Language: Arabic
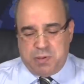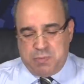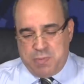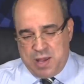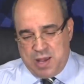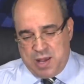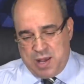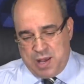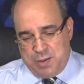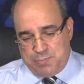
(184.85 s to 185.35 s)

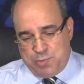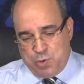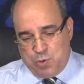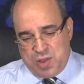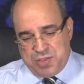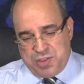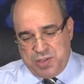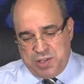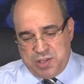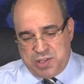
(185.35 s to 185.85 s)
بما
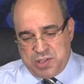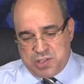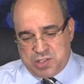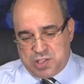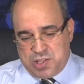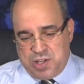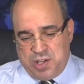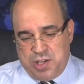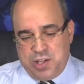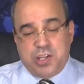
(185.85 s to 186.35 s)
بوضعه
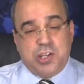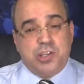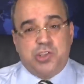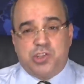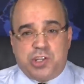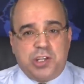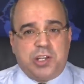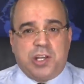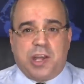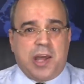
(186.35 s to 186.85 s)
الصحي
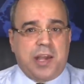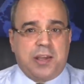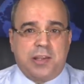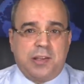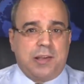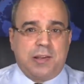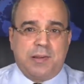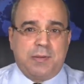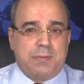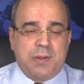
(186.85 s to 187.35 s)
جيره
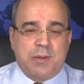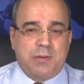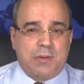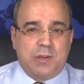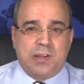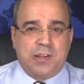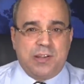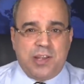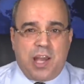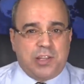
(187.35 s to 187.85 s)

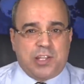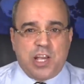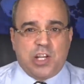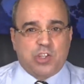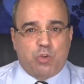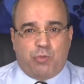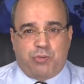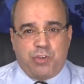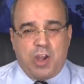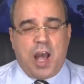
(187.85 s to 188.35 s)

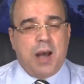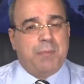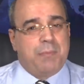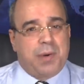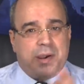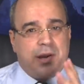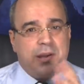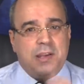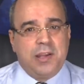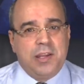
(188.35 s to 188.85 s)
يحتاج في
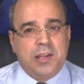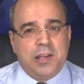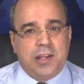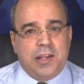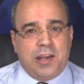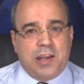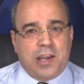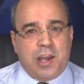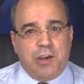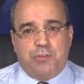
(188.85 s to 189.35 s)
أمر
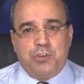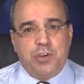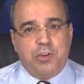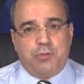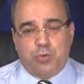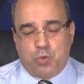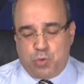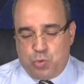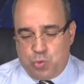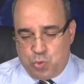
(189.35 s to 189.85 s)

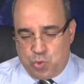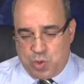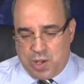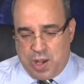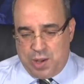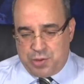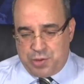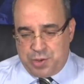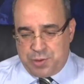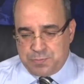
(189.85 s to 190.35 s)
خفيف
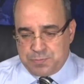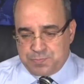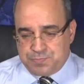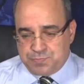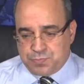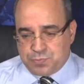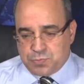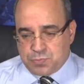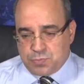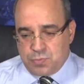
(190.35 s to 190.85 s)
ويغادر
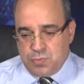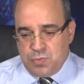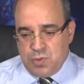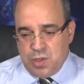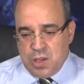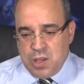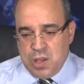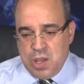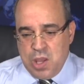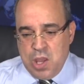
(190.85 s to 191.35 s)

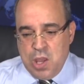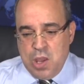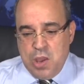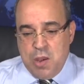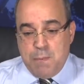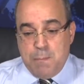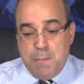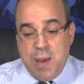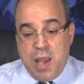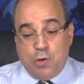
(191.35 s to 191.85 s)

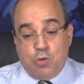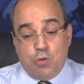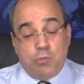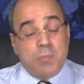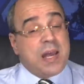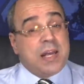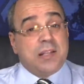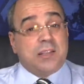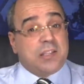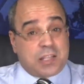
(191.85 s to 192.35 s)

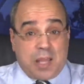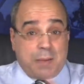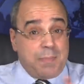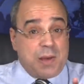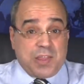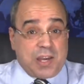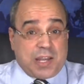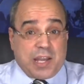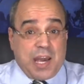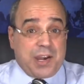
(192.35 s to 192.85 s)
معلومات
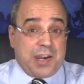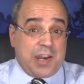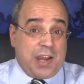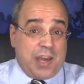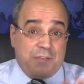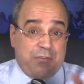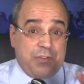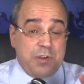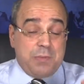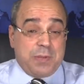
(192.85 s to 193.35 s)
كما
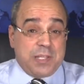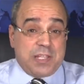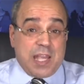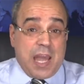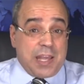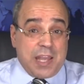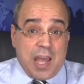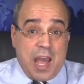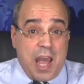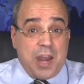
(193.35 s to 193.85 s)
ذكرنا في
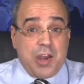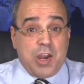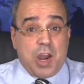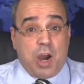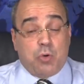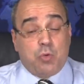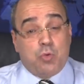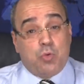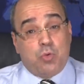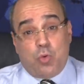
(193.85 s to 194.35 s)
البداية
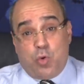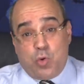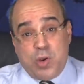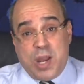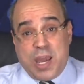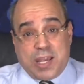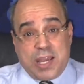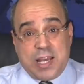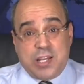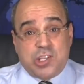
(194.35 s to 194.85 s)
أنه
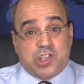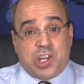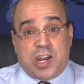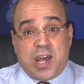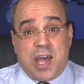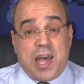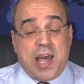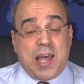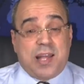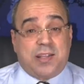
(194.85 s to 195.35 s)
هناك
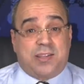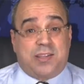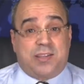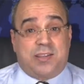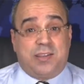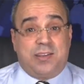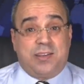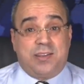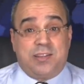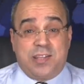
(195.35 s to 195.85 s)
إجراءات
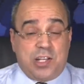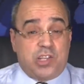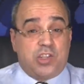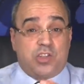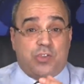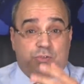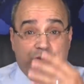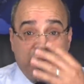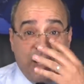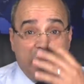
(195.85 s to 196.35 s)

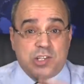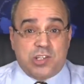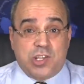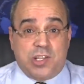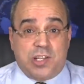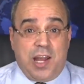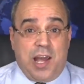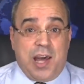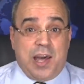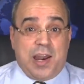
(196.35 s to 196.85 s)
تكشف
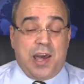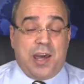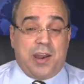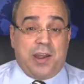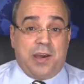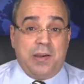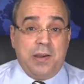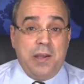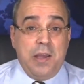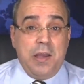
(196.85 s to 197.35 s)
درجة
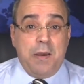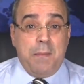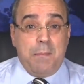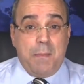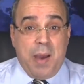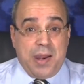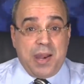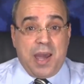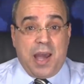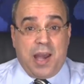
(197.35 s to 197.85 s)
الحرارة
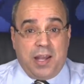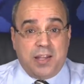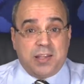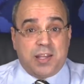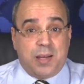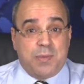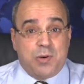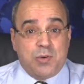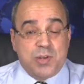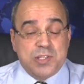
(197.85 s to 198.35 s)
معناها
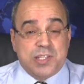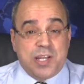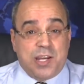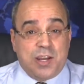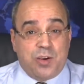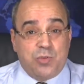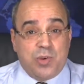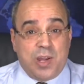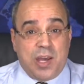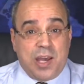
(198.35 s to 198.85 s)
عندما وصل
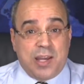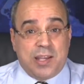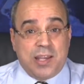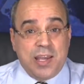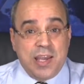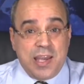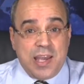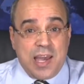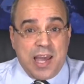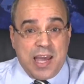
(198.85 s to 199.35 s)
هناك
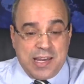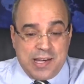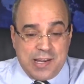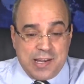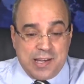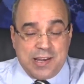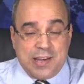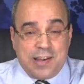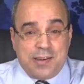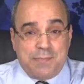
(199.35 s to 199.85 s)

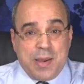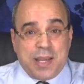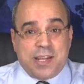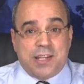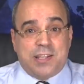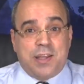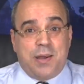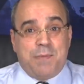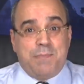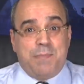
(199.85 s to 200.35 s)

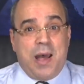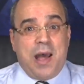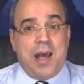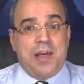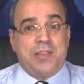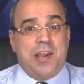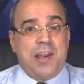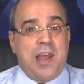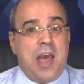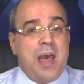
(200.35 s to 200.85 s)
المكتب
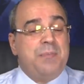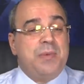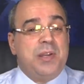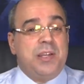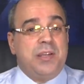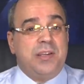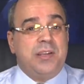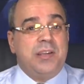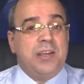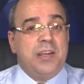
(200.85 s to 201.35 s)
هذا
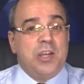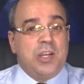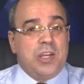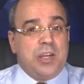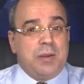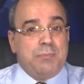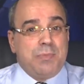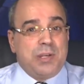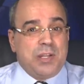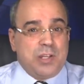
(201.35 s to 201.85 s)
الامني
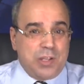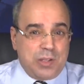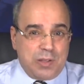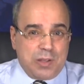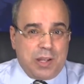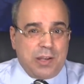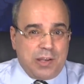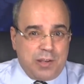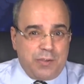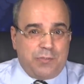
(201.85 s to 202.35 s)
امني
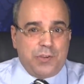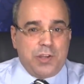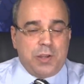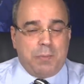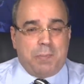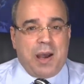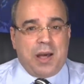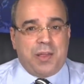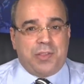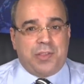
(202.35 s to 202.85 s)
اللي فيه
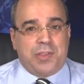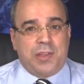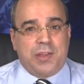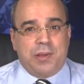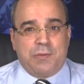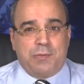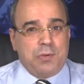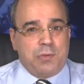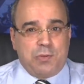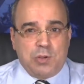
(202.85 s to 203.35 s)

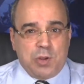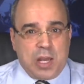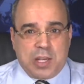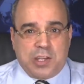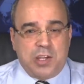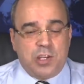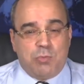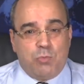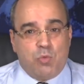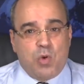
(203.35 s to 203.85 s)
بعض في
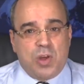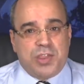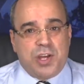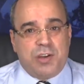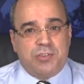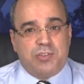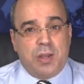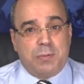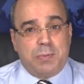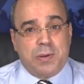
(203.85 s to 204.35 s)
اكيد
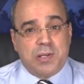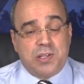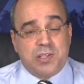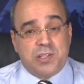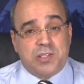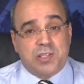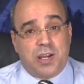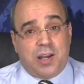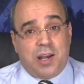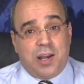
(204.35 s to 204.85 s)
موظف تابع
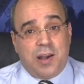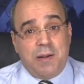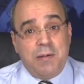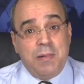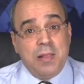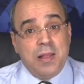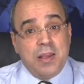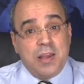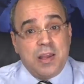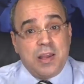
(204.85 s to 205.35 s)
للصحه